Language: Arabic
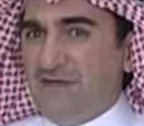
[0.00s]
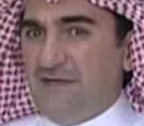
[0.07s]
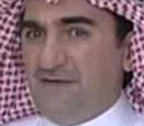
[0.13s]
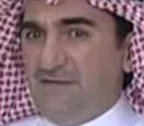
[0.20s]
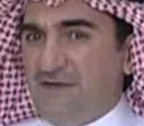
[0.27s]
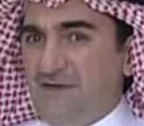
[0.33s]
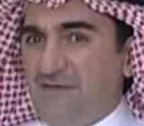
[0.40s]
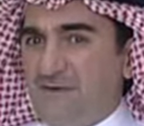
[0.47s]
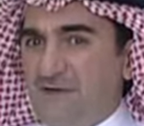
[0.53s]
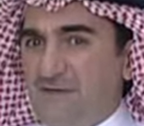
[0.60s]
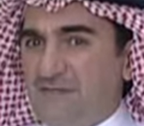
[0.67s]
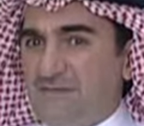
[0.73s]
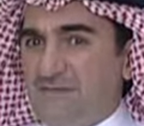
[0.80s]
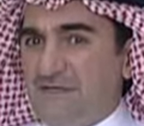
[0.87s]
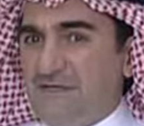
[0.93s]

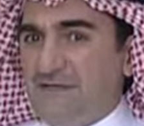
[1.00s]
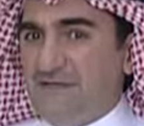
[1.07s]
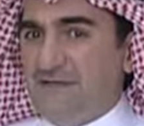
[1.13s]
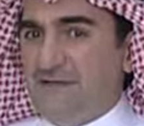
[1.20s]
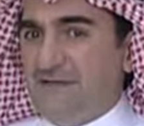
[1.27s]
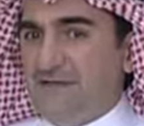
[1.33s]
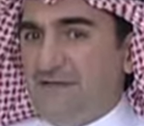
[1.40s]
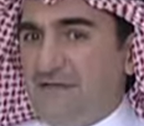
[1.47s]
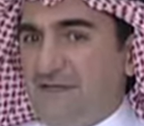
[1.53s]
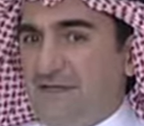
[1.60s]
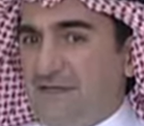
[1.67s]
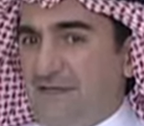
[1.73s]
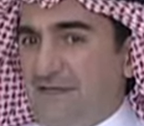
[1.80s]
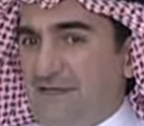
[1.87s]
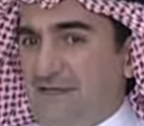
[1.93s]
2500
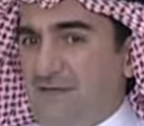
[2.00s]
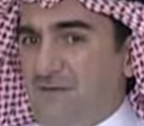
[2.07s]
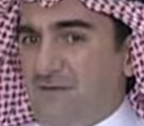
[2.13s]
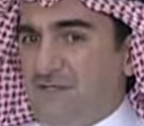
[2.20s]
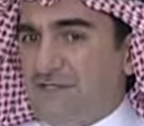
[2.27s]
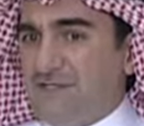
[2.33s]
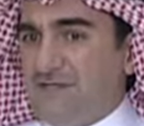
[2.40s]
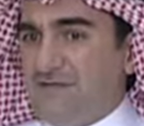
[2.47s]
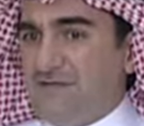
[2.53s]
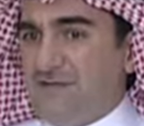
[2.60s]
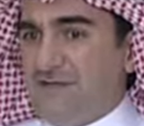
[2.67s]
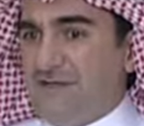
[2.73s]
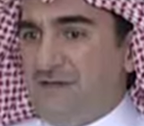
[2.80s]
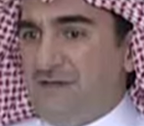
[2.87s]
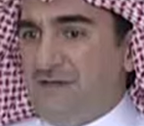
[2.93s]
الى وصل
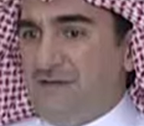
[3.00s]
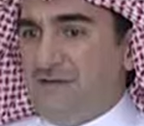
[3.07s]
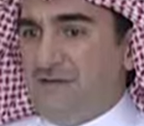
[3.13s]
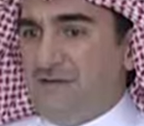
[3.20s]
في